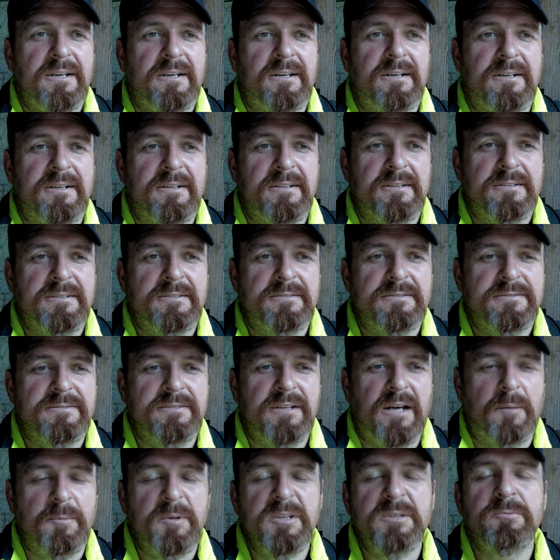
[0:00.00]
Äh,
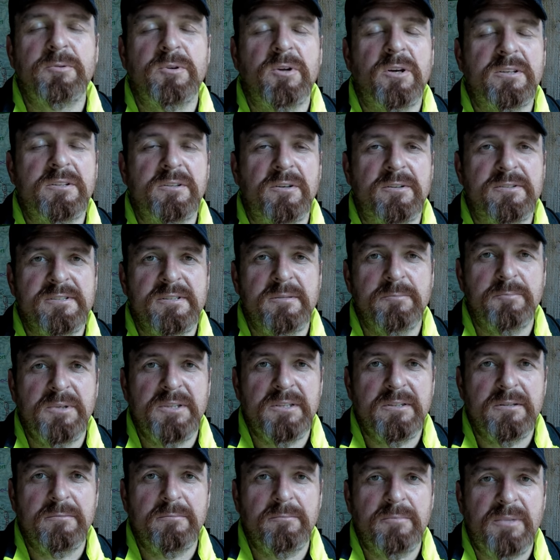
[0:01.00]
aber ich würde euch trotzdem
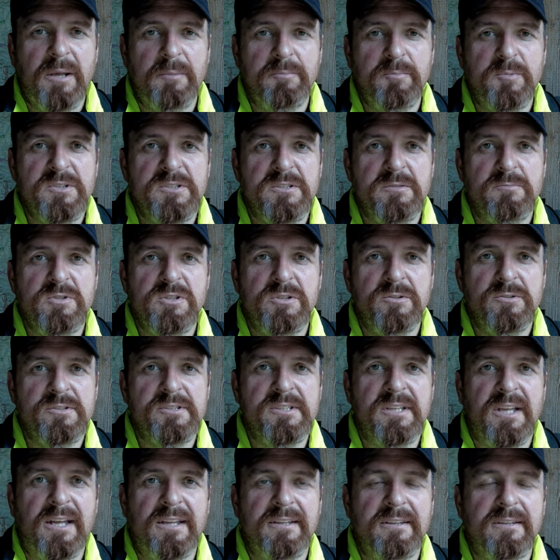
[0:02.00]
bitten, bleibt bis zum Schluss
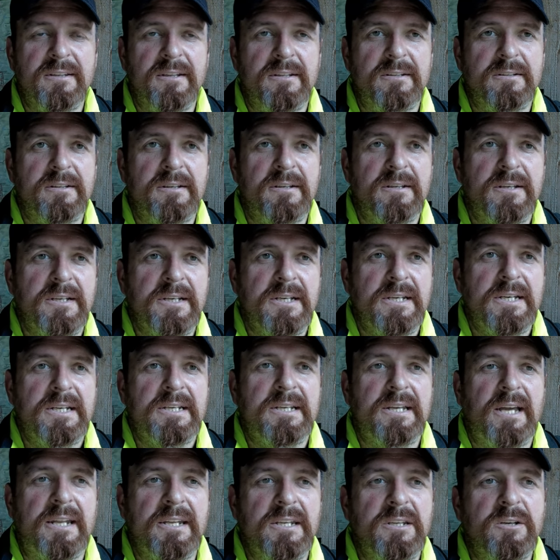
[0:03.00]
dran, dann
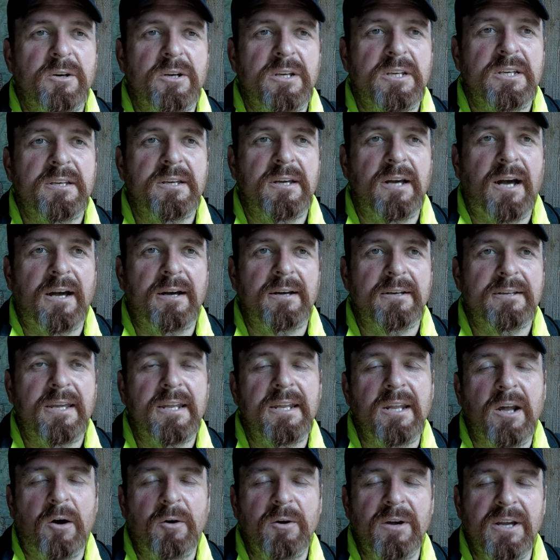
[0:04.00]
kann ich euch äh,
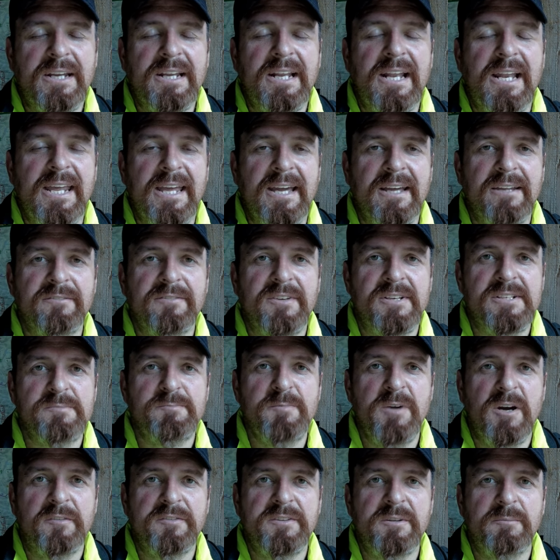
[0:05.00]
genau erklären, was
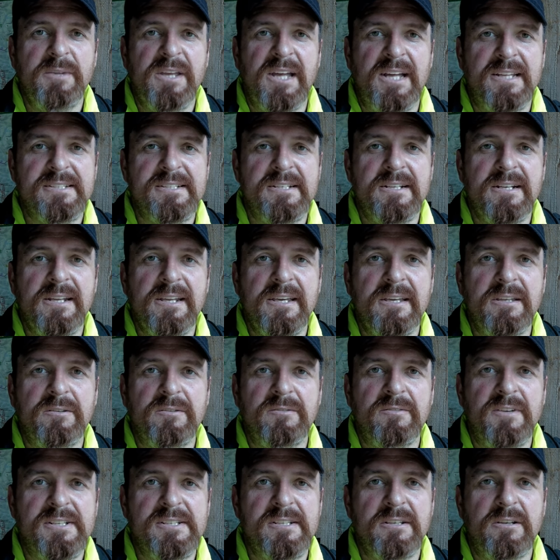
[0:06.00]
mir auf dem Herzen liegt
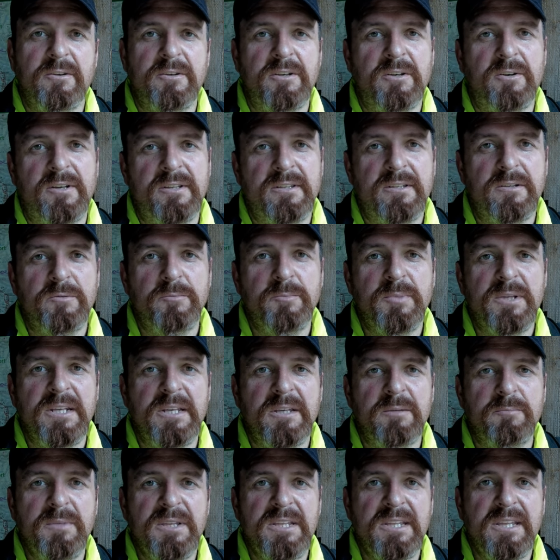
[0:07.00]
und was ich euch heute
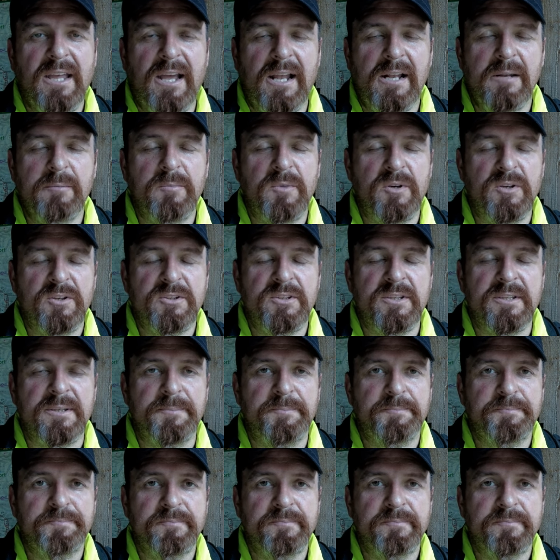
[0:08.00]
unbedingt mitteilen möchte.